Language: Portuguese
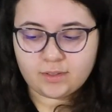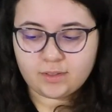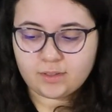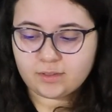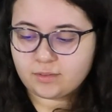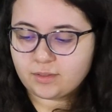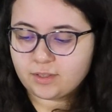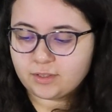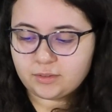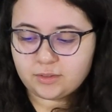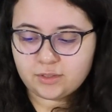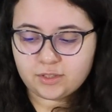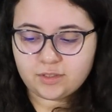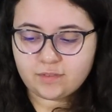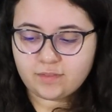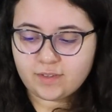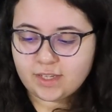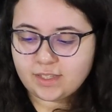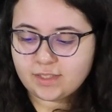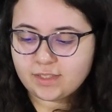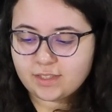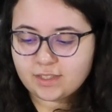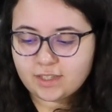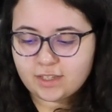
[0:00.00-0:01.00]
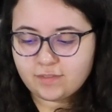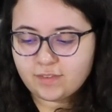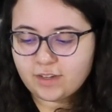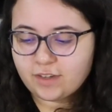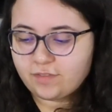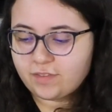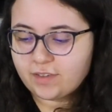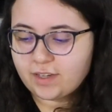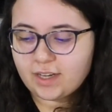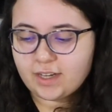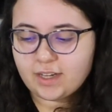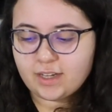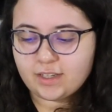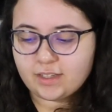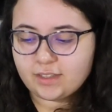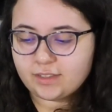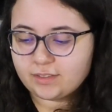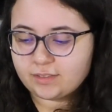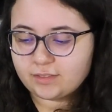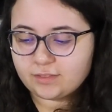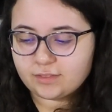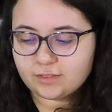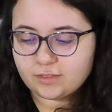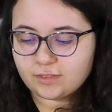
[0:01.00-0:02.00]
o quanto de vezes que vai
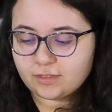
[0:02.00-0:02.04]
ficar